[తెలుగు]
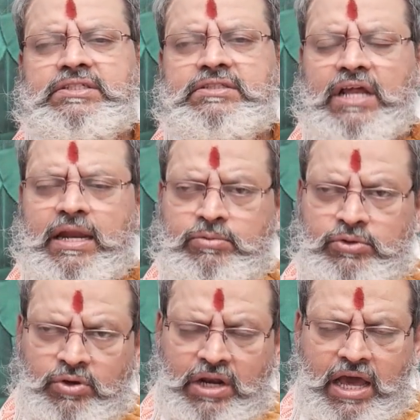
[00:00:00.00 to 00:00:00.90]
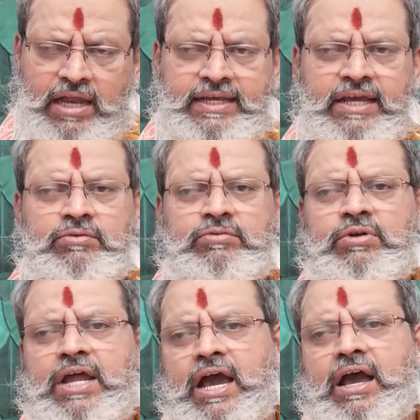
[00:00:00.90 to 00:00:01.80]
స్థలము కొనాలి
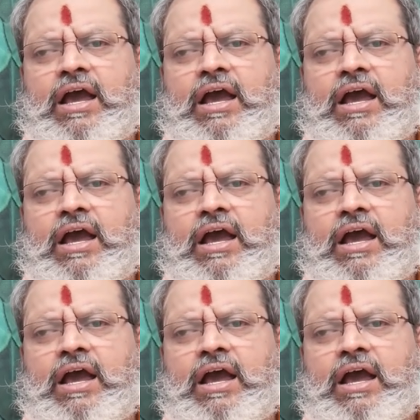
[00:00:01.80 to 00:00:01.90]
అనుకున్నా